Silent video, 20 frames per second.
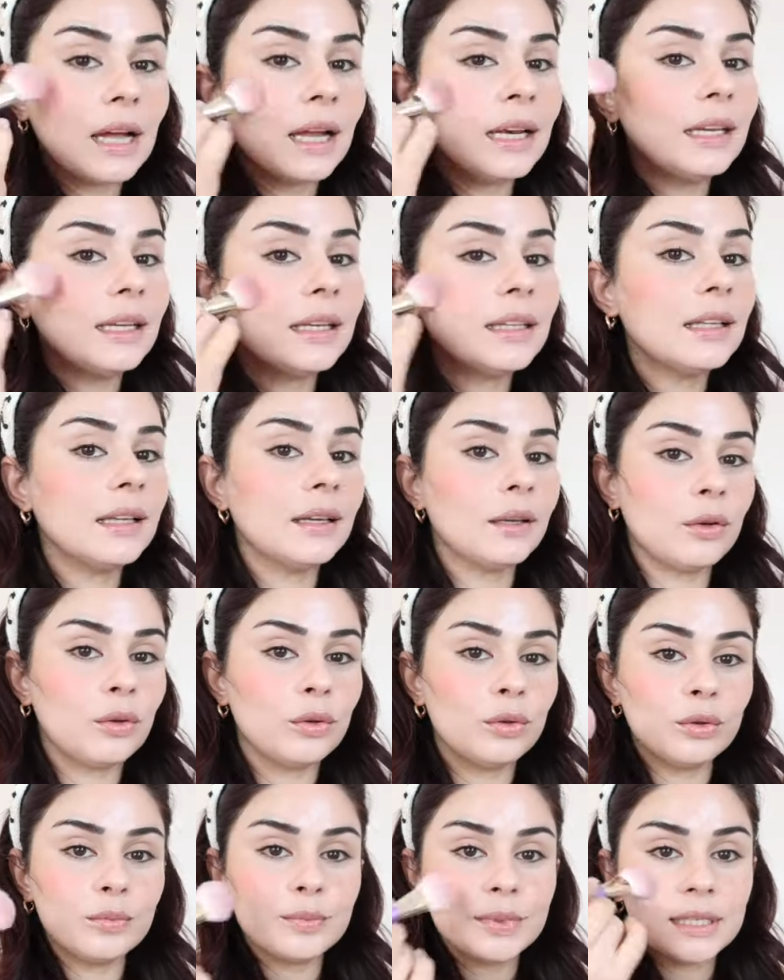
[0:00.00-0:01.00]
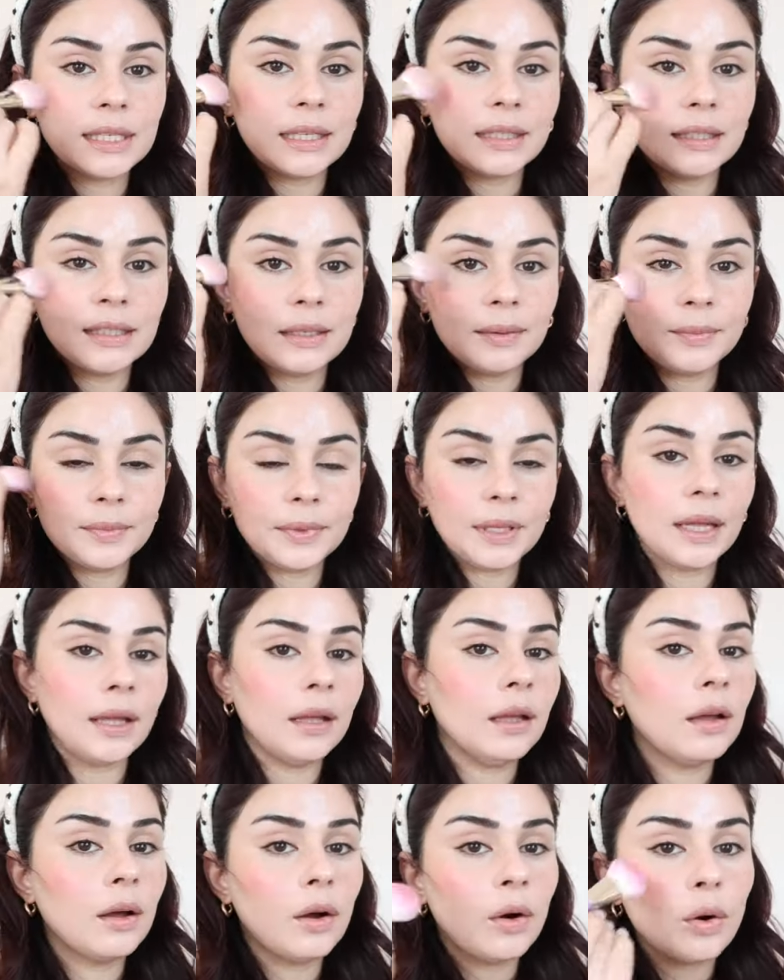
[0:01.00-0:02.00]
Özellikle
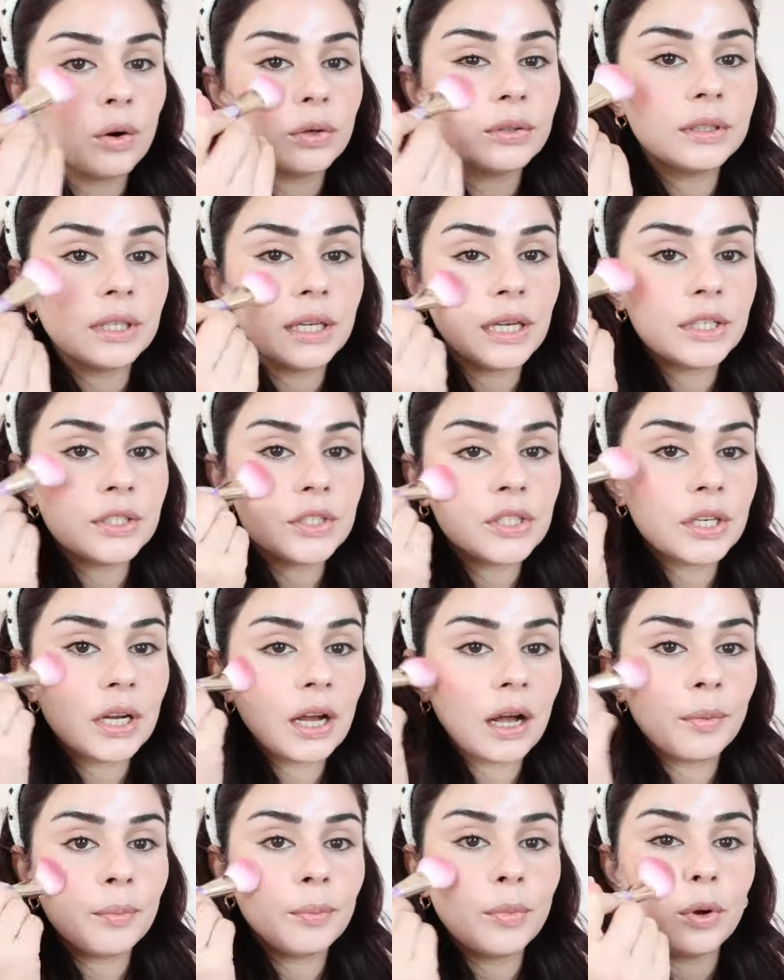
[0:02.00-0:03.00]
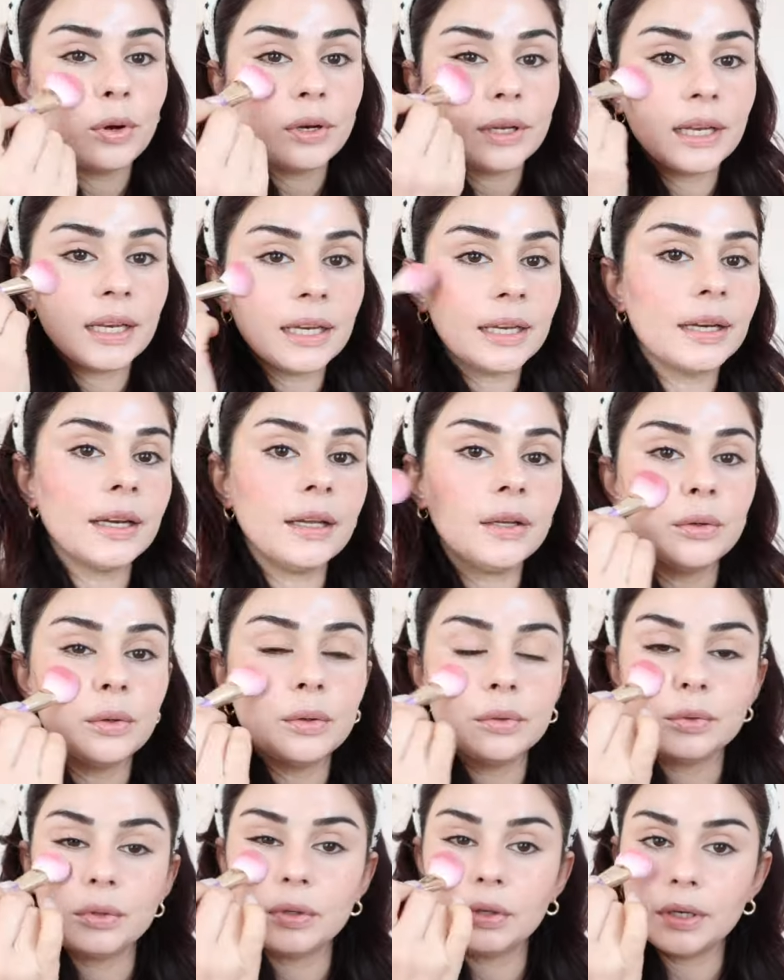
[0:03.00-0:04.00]
gülümsediğimde ortaya çıkan bölgelere
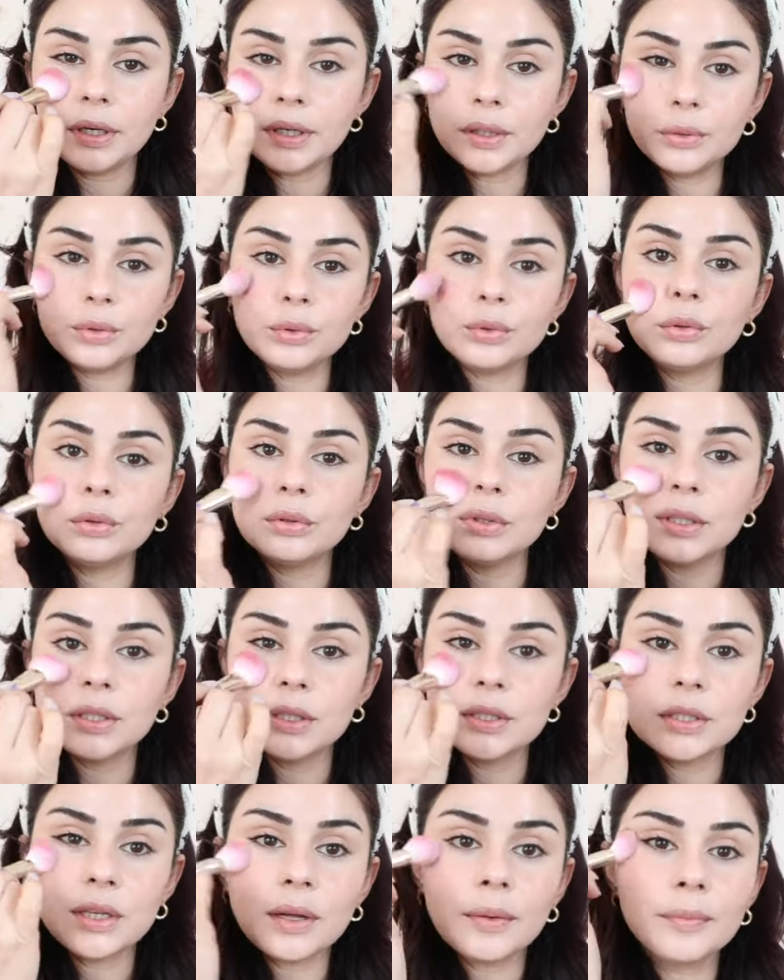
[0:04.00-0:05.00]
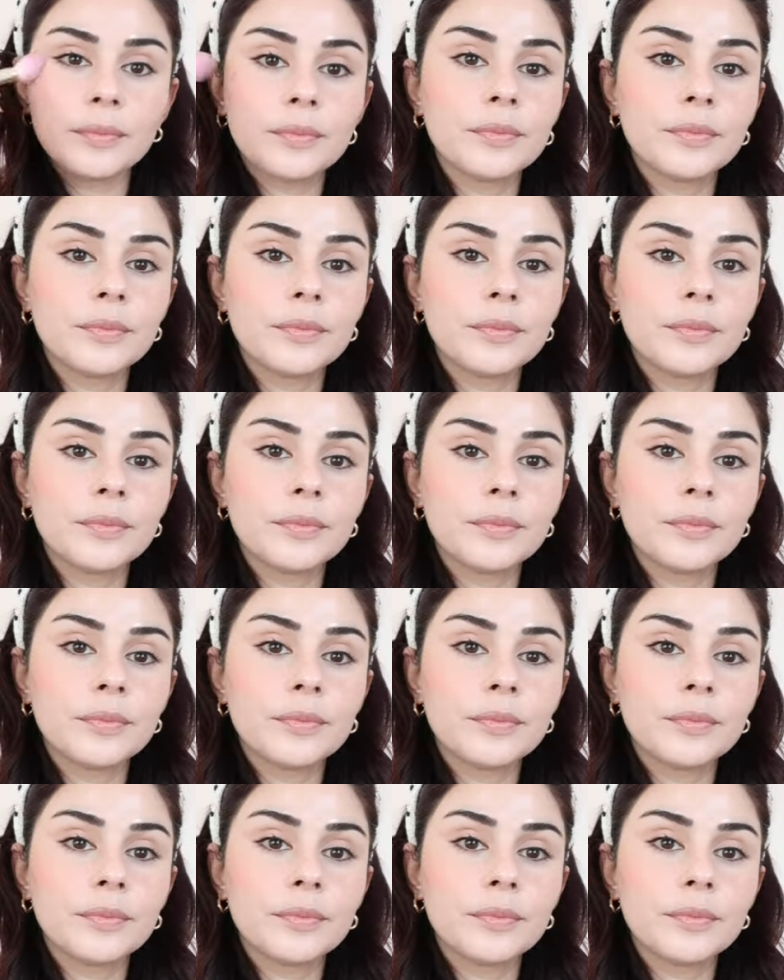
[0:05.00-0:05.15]
yoğun olarak uygulayacağım.